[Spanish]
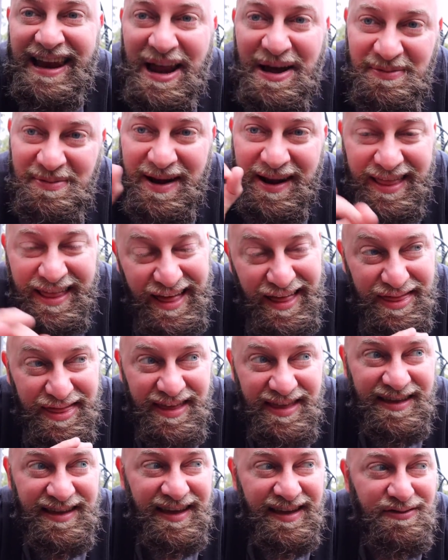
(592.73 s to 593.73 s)
La verdad
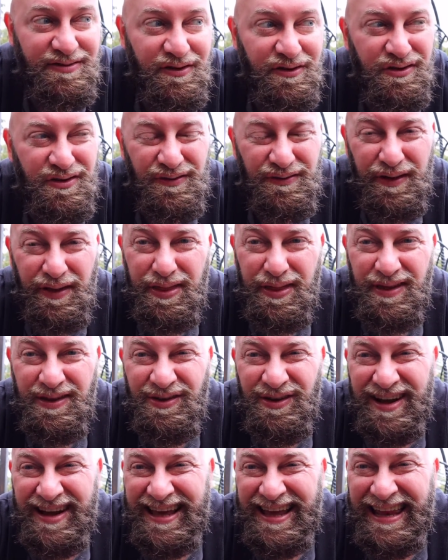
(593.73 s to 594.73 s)
es que este
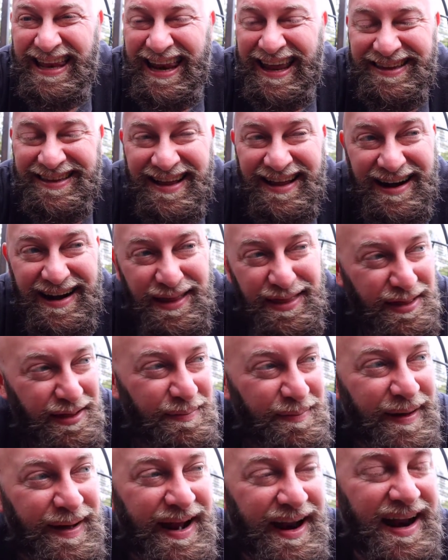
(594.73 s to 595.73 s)
sofacito aquí en la
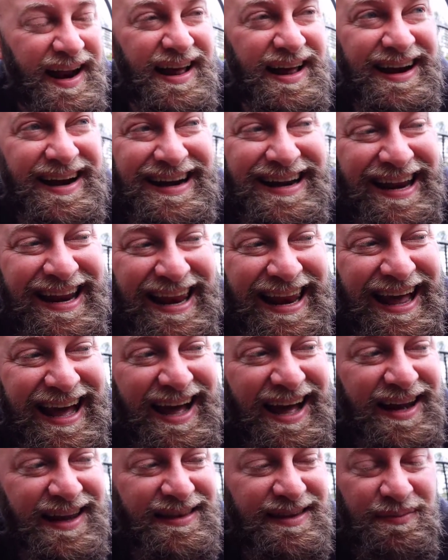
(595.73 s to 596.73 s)
terraza para
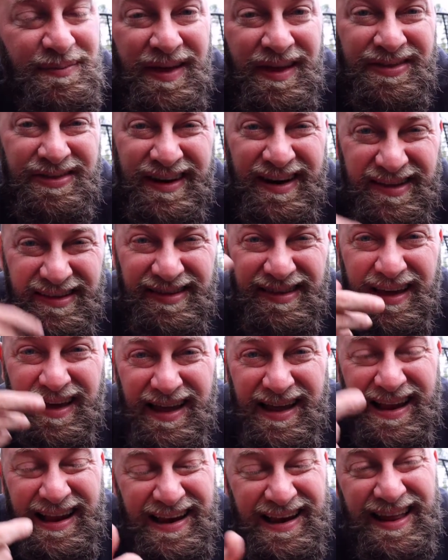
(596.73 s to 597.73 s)
relajarte mientras
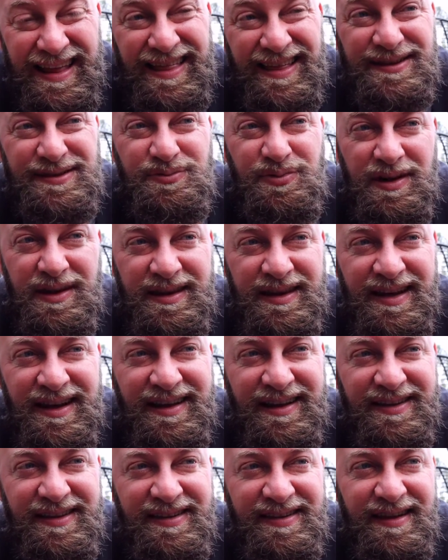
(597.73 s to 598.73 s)
le das
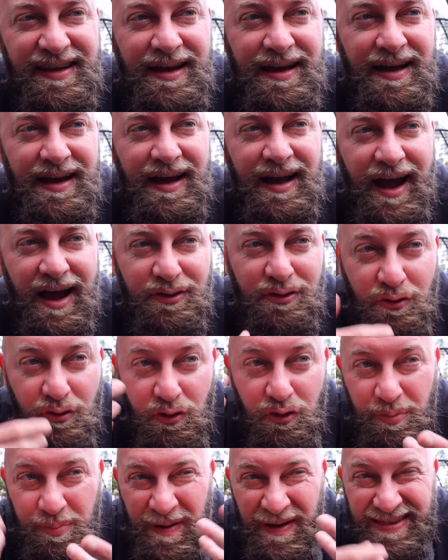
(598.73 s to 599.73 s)
vueltas a
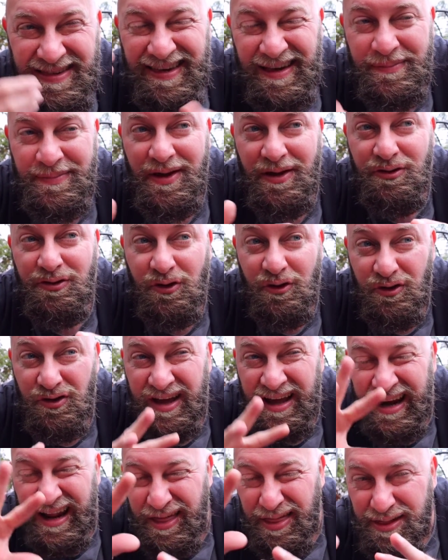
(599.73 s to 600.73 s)
tus pensamientos,
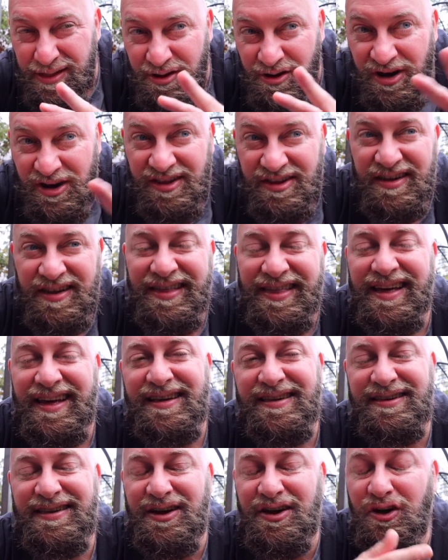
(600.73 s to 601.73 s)
creaciones,
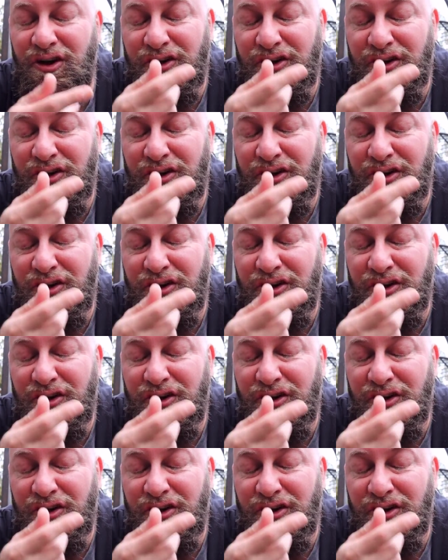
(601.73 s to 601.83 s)
ideas y